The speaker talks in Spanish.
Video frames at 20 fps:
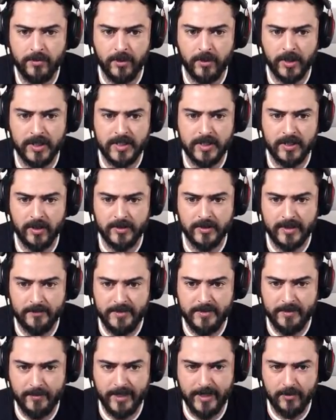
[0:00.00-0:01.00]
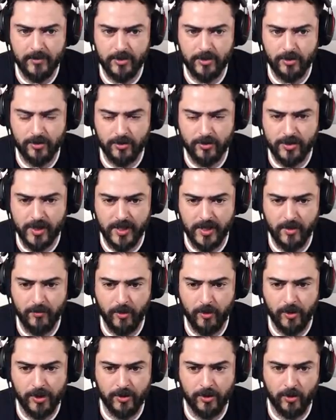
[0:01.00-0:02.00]
Porque si no, también para vosotros sería un
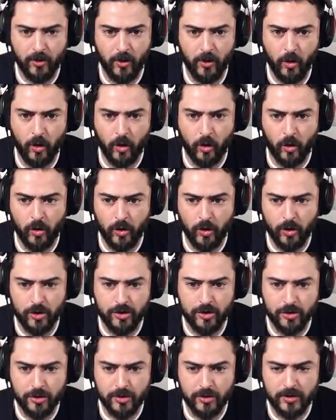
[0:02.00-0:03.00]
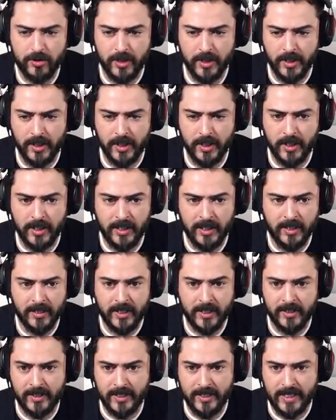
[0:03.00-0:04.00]
poquito horroroso el
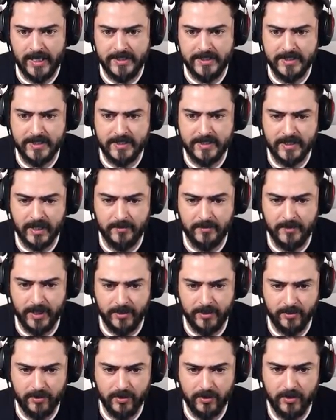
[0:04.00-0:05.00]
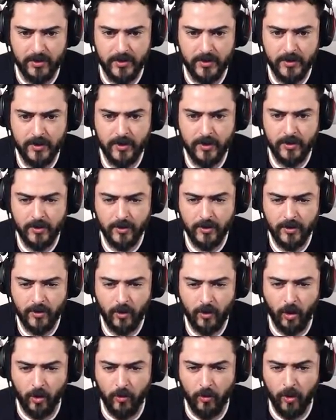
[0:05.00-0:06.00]
que tengáis que estar viendo
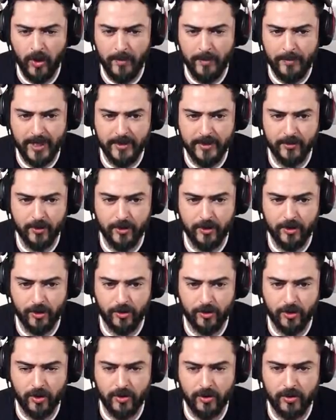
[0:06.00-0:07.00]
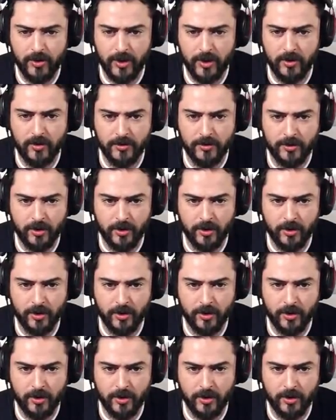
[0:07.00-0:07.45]
cómo aprendo yo todo, ¿no?